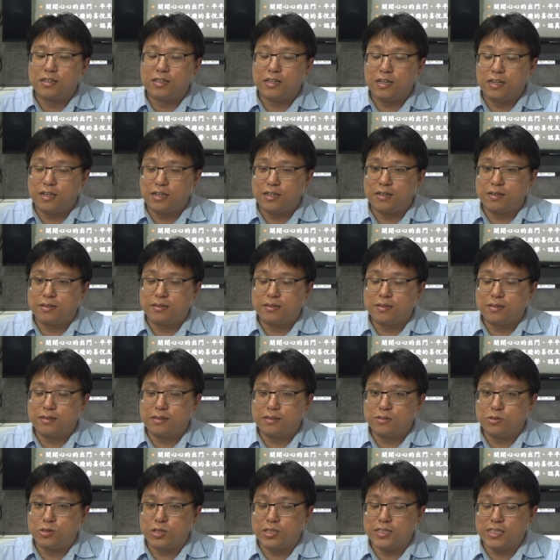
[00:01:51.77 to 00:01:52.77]
呃
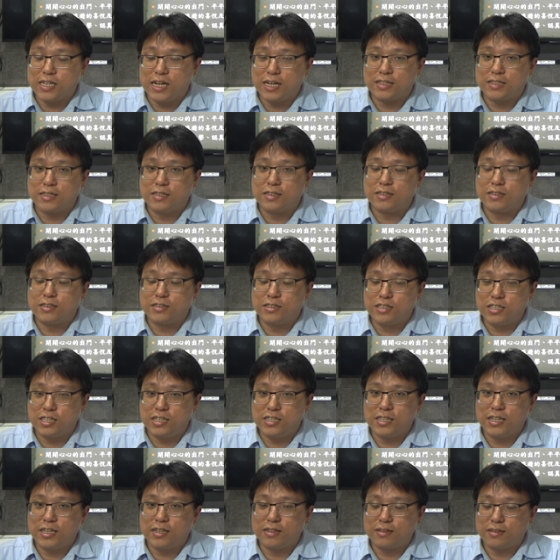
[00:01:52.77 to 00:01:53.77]
最佳的
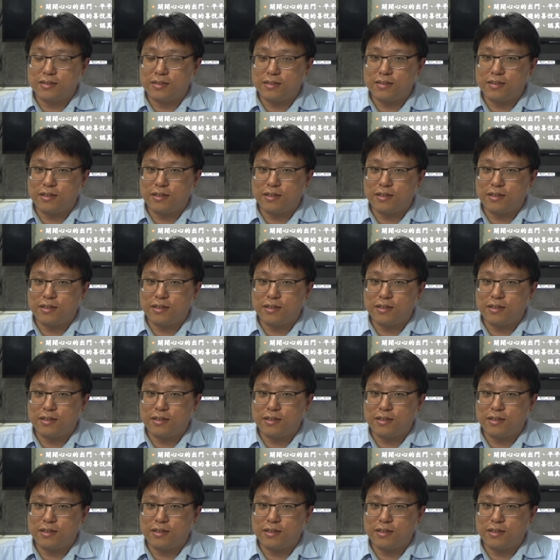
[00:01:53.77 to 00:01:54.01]
经验。